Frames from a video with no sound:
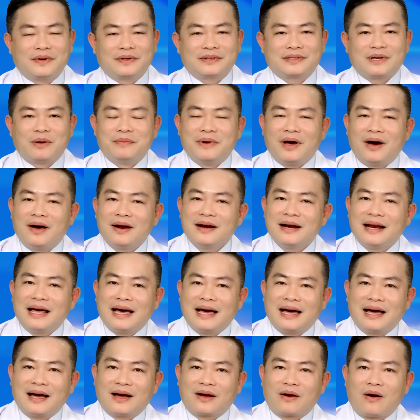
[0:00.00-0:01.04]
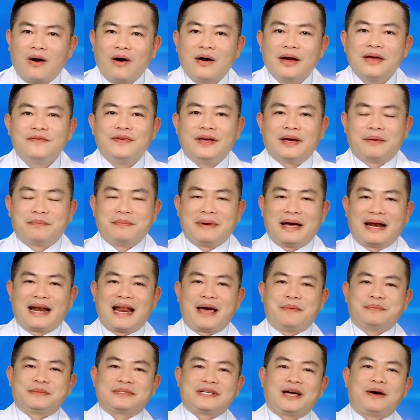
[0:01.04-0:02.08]
Trong đó là có cái việc mà
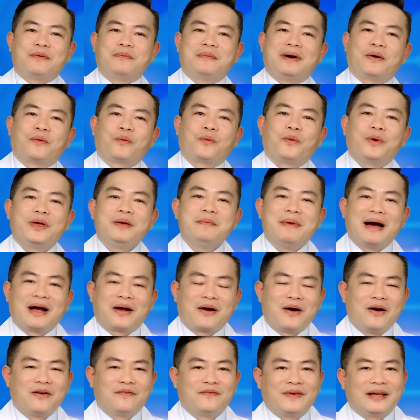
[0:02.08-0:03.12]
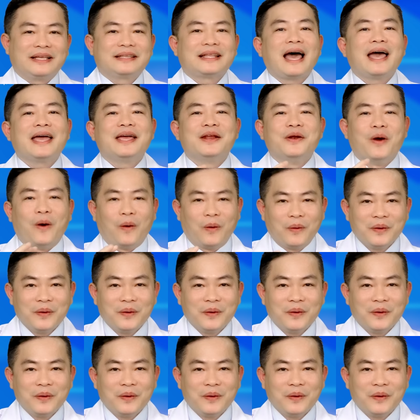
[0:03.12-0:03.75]
làm sao mà quý bà con phải thay